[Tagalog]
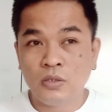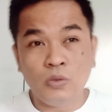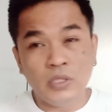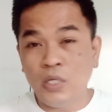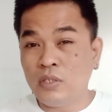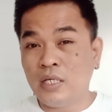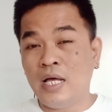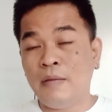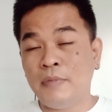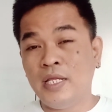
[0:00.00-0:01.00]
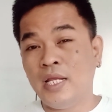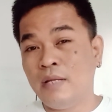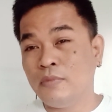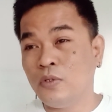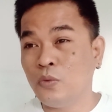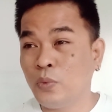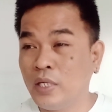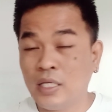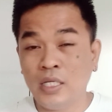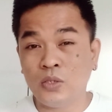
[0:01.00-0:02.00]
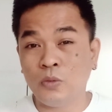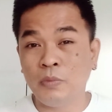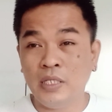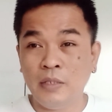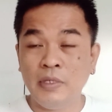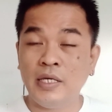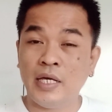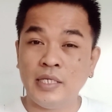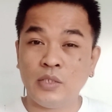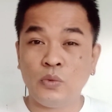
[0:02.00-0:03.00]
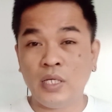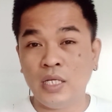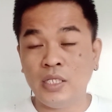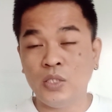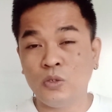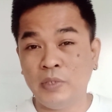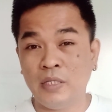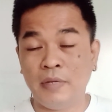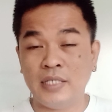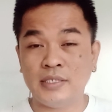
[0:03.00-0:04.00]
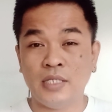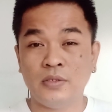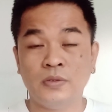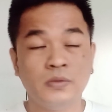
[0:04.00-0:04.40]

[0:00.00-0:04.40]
Kung hindi ako nagkakamali, alam ko, weekly to binibigay at weekly din to pinapasa. No?